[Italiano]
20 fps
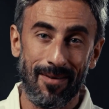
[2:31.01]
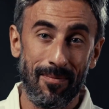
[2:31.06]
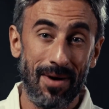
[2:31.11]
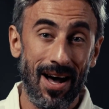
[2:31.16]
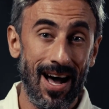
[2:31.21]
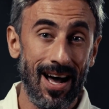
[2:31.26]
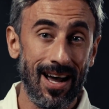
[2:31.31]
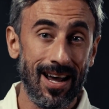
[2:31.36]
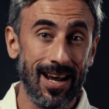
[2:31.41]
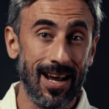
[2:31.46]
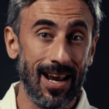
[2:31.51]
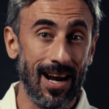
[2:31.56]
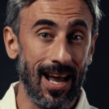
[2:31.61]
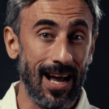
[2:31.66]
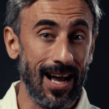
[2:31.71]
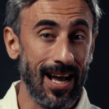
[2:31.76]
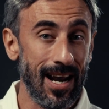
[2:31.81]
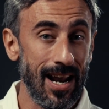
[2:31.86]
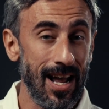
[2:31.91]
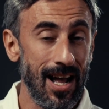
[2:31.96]
ma anche la
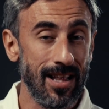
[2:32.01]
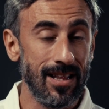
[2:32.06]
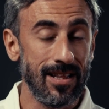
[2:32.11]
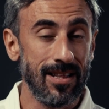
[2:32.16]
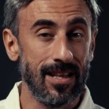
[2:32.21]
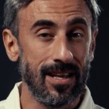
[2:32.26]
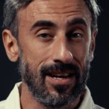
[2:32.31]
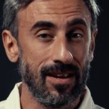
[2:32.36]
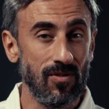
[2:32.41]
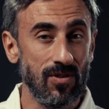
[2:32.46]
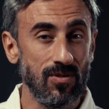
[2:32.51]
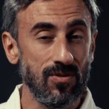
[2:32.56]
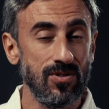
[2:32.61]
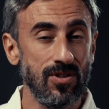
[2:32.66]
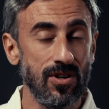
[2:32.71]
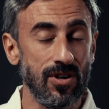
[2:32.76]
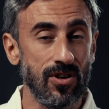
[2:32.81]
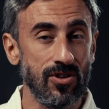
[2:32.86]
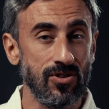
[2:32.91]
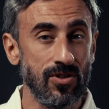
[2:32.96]
grande rivoluzione